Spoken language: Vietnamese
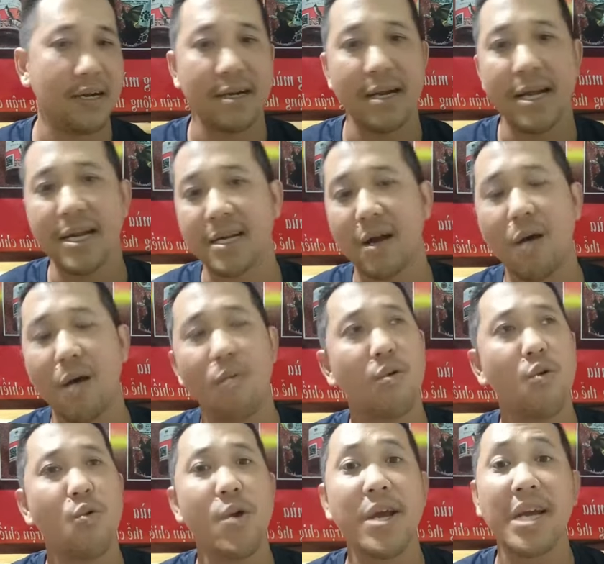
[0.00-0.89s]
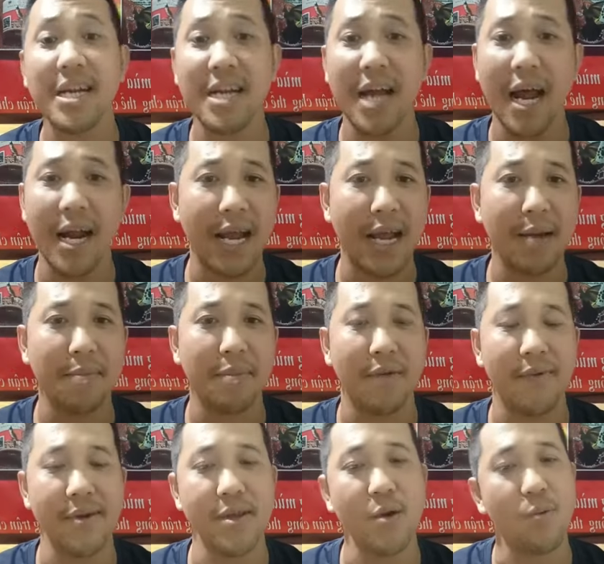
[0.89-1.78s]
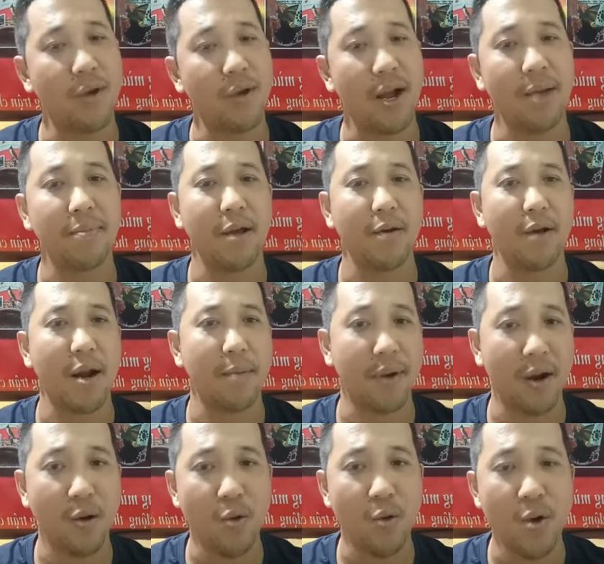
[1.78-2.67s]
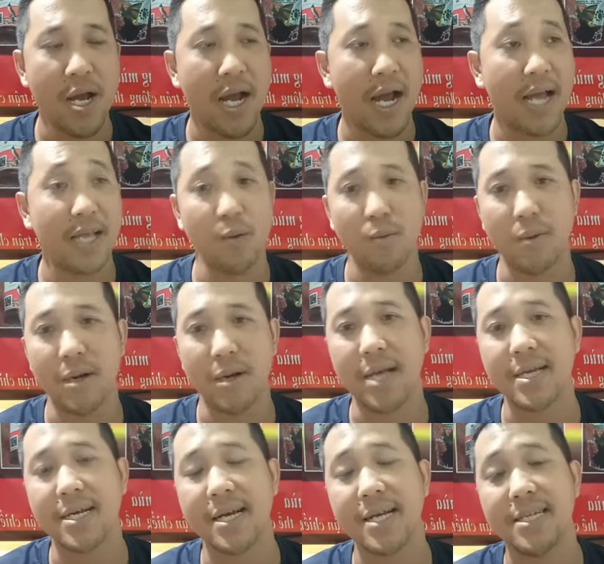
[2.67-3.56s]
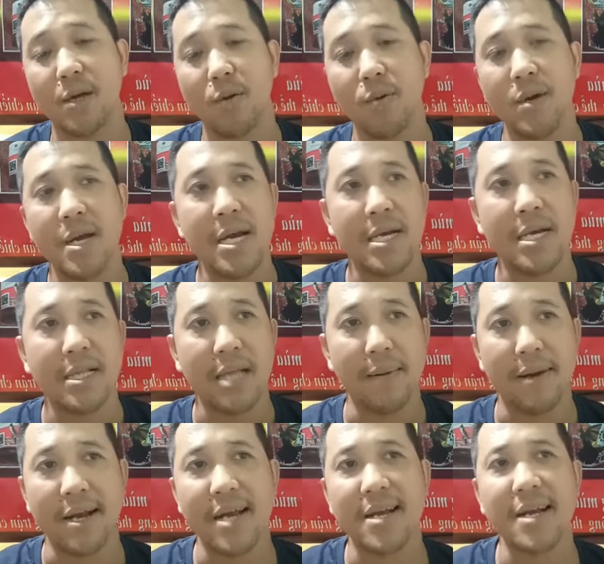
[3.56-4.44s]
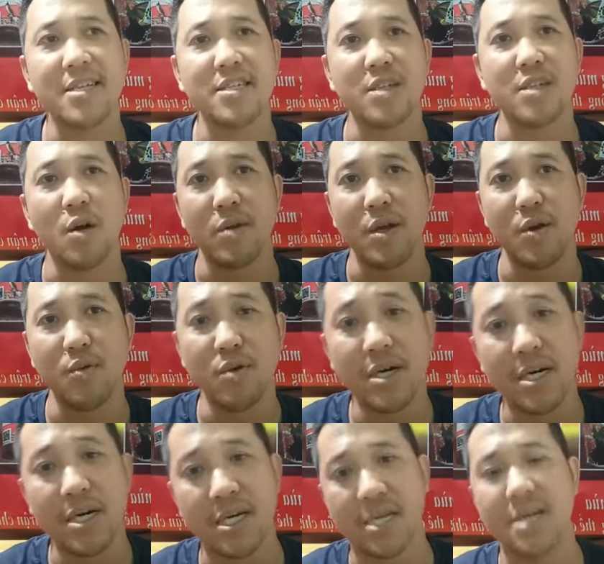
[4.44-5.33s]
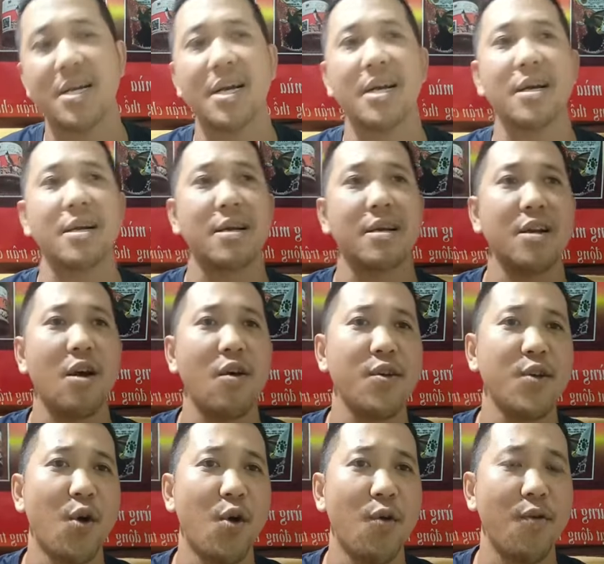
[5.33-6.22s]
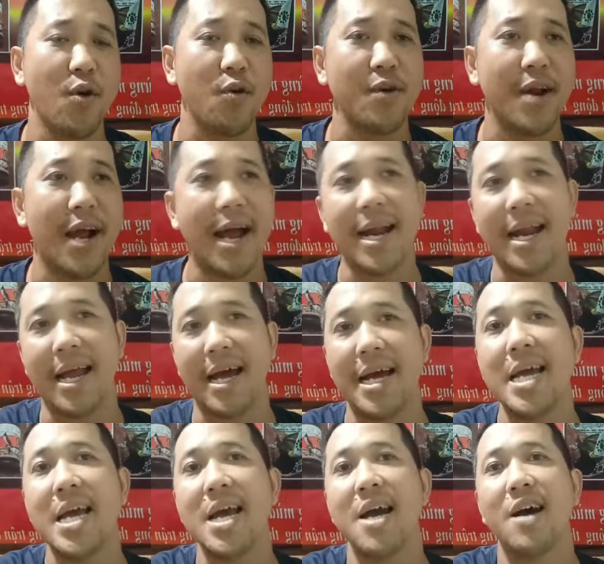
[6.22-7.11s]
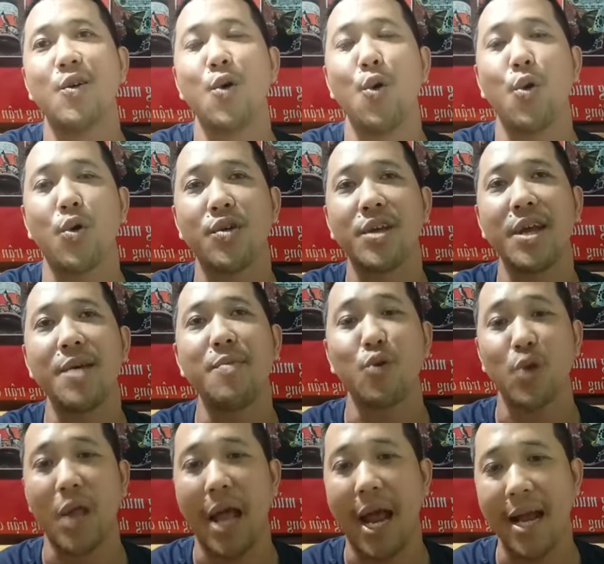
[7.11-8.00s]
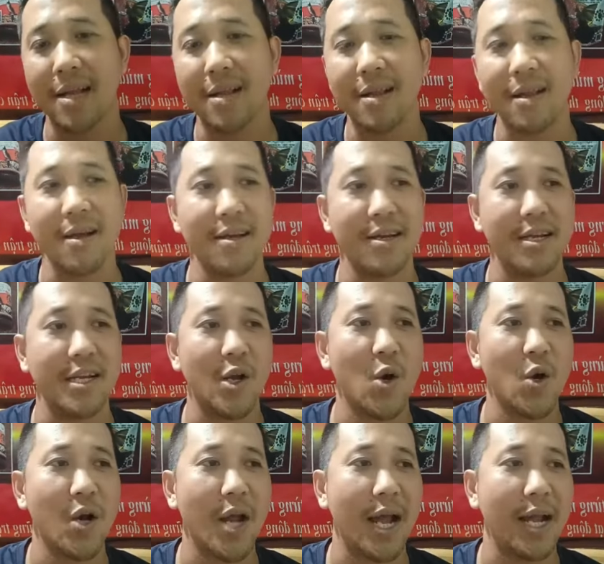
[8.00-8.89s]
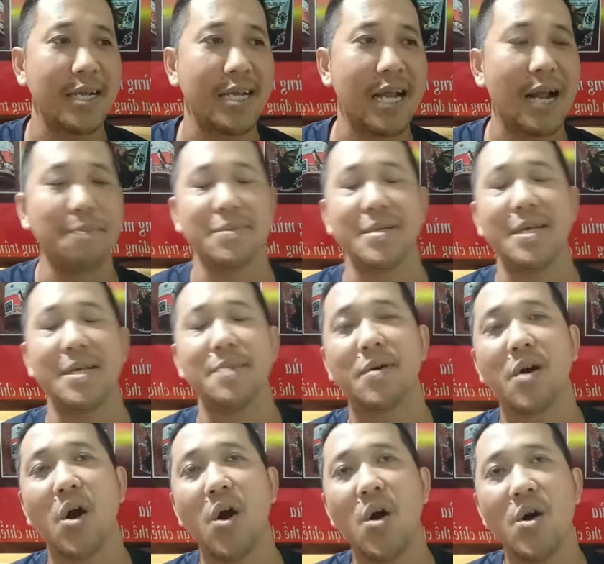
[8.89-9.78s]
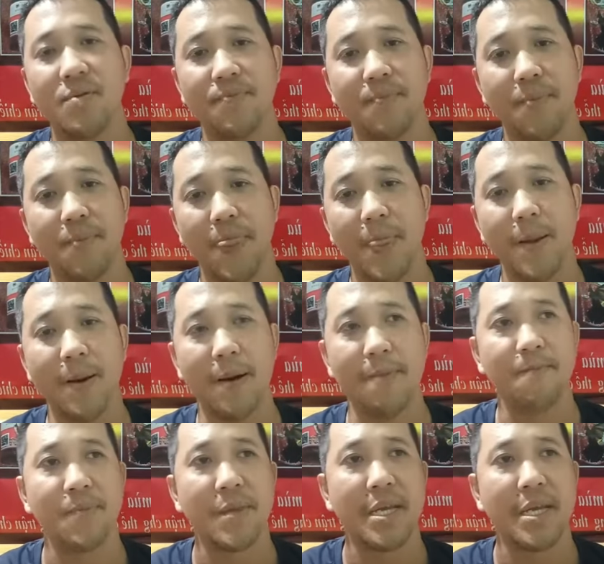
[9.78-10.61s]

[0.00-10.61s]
Nên không có khuyến khích anh em là phải dùng cảm theo Nam Râu hay dùng cái dùng. Tại vì cái kính trùng nhiều người cứ nói vô ra là ruột chim ruột thẳng thì nó lại xăm gì mà có, đúng không?